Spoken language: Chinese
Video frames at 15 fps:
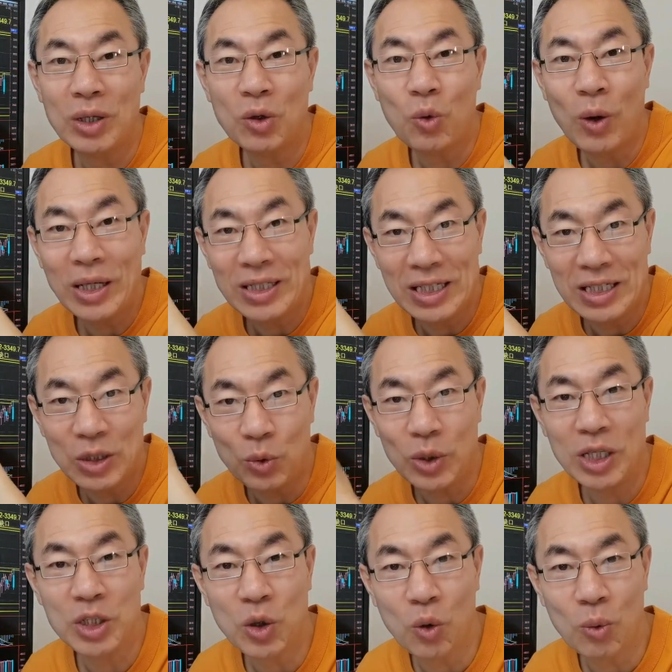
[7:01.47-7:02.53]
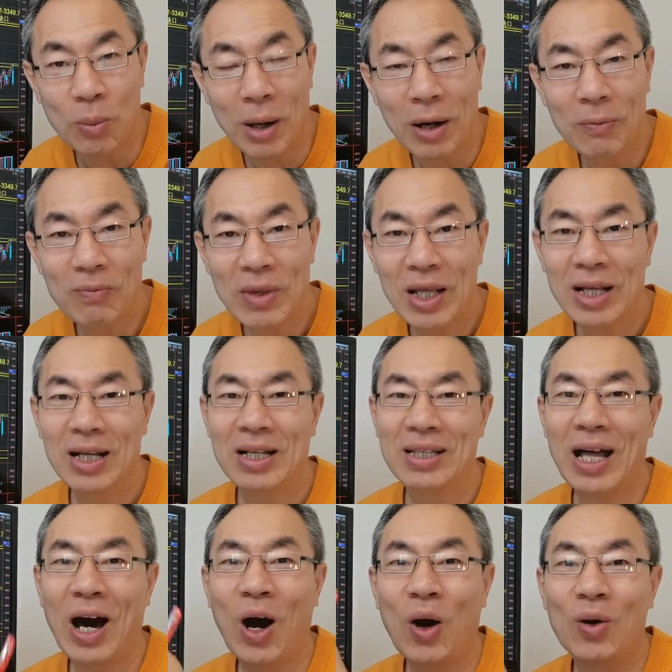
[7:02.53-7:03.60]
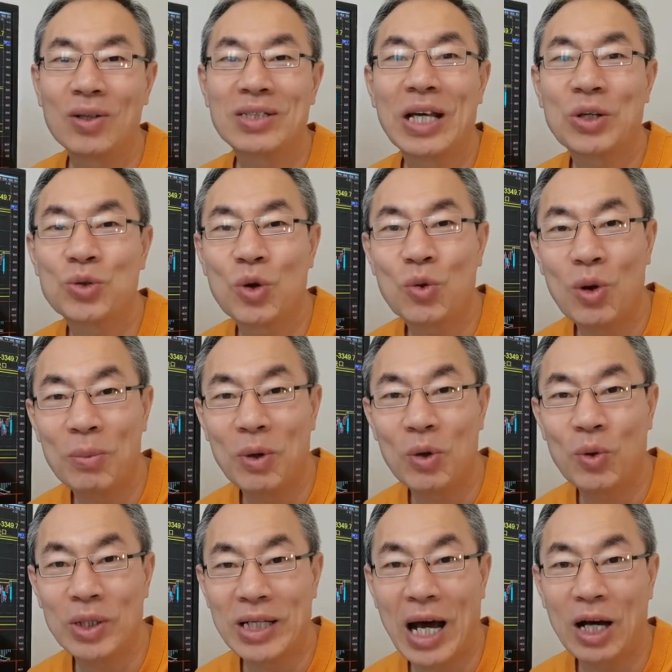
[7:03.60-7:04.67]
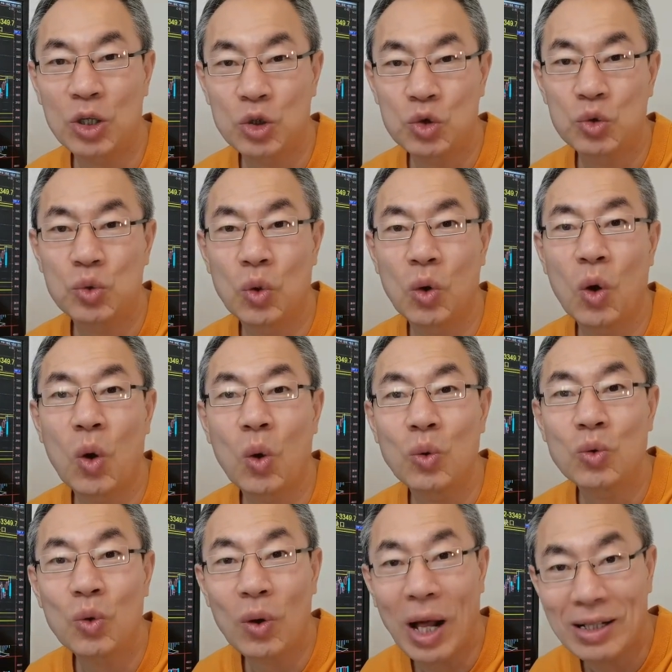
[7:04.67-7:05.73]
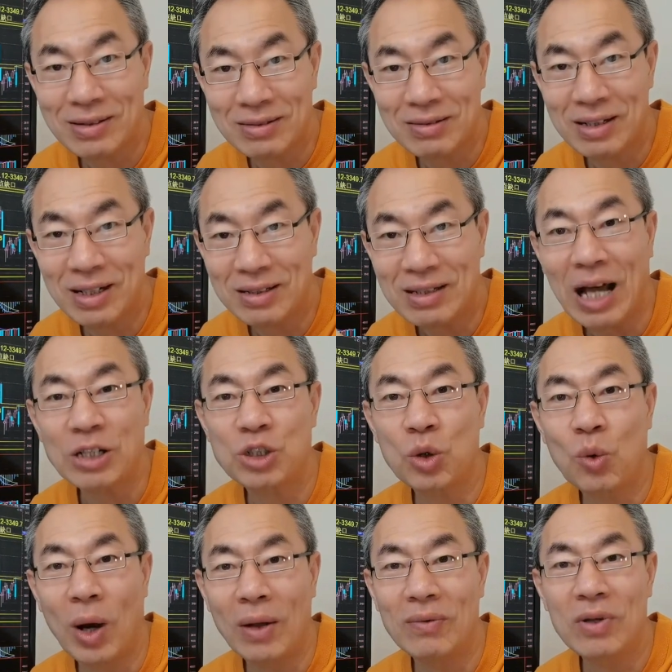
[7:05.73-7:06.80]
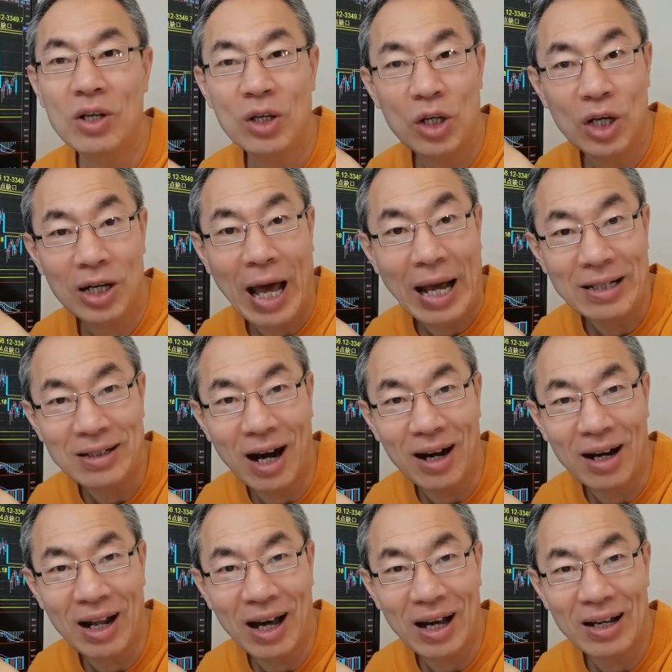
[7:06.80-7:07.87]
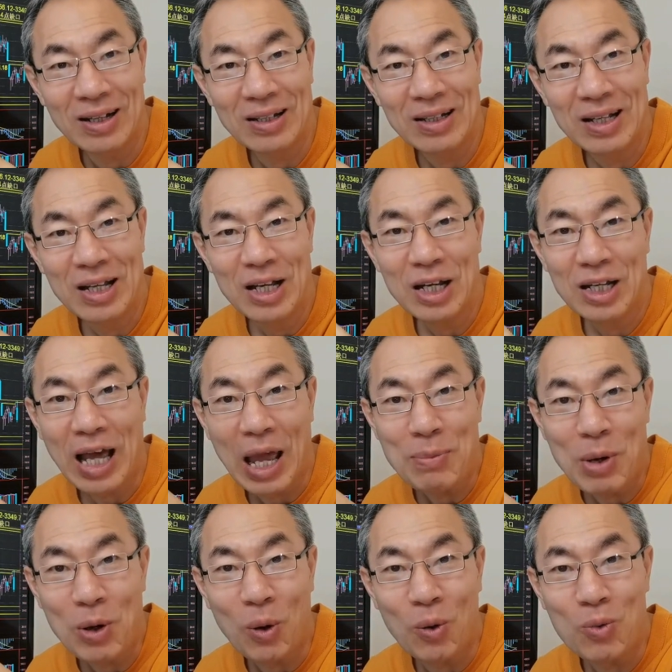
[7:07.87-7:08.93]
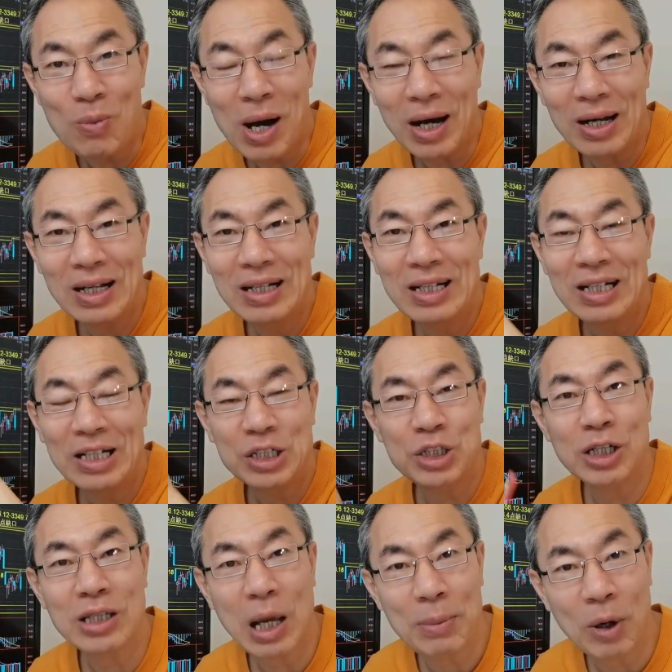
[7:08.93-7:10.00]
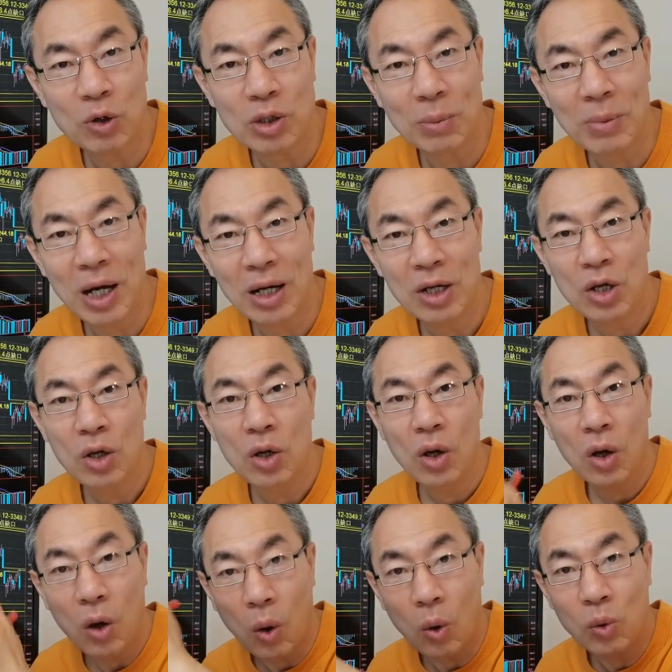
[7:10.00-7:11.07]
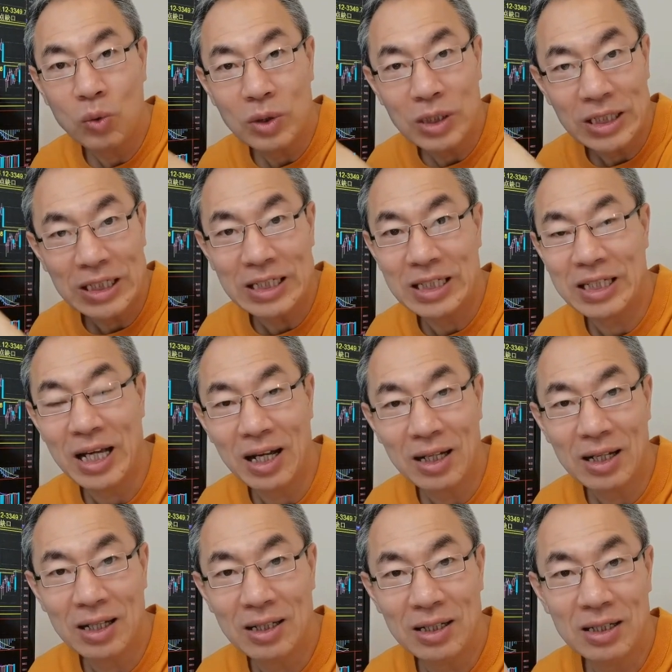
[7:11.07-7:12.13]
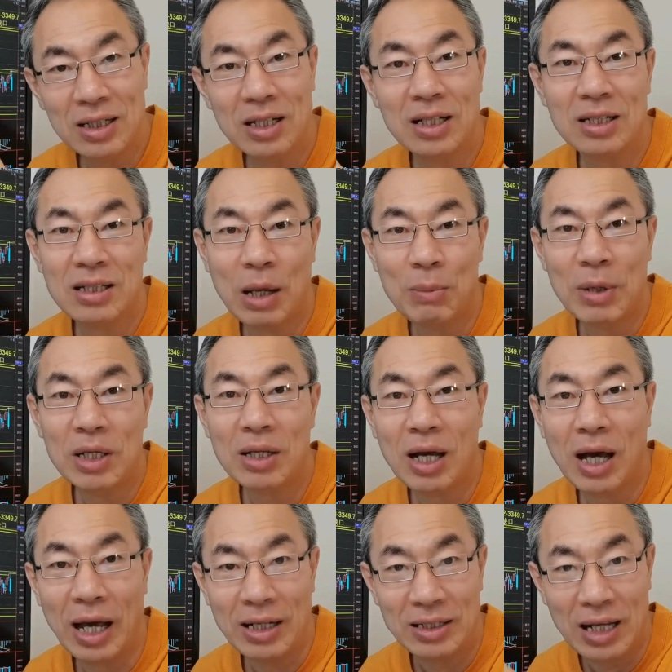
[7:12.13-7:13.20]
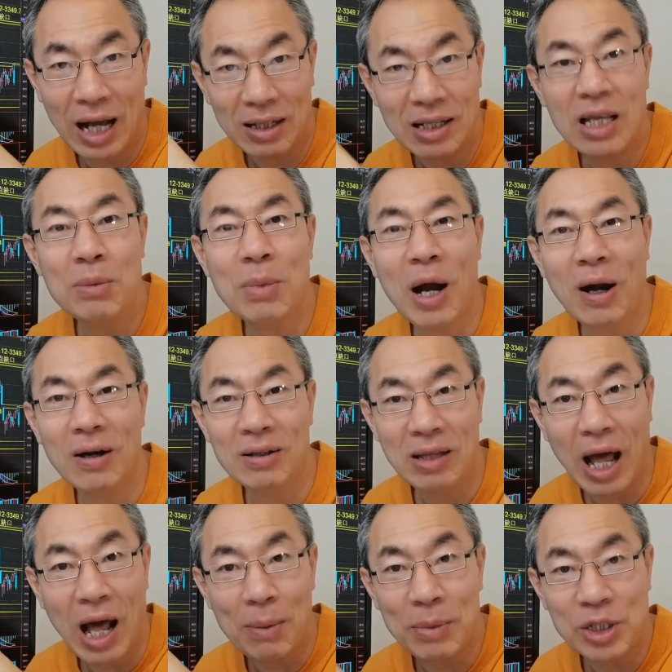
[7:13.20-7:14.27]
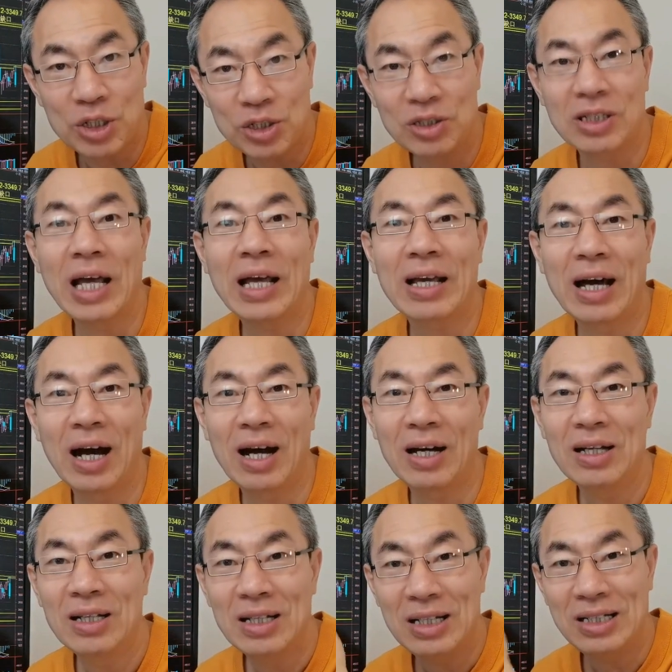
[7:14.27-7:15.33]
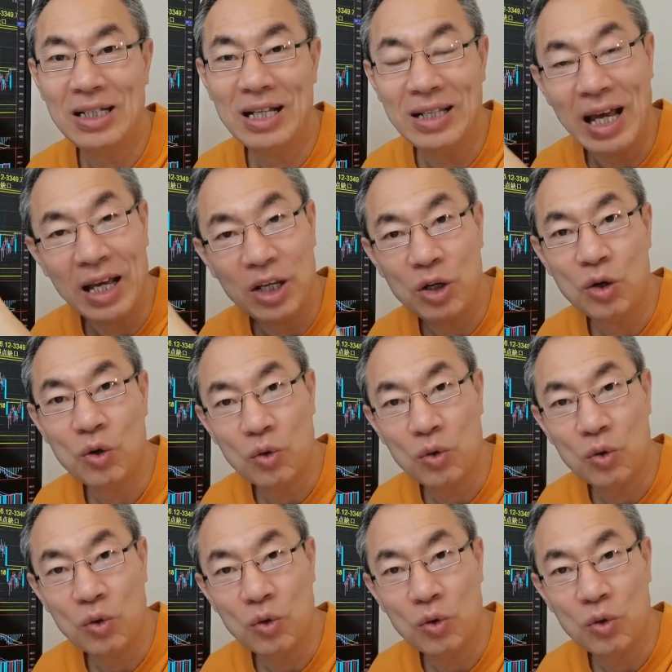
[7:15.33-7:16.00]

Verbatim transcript: 人欢喜有人忧吗？那好，再说我们国家驻洪都拉斯的大使馆开张了，开门红吗？这代表什么？红以前跟。咱们海峡那面，他们是那个，现在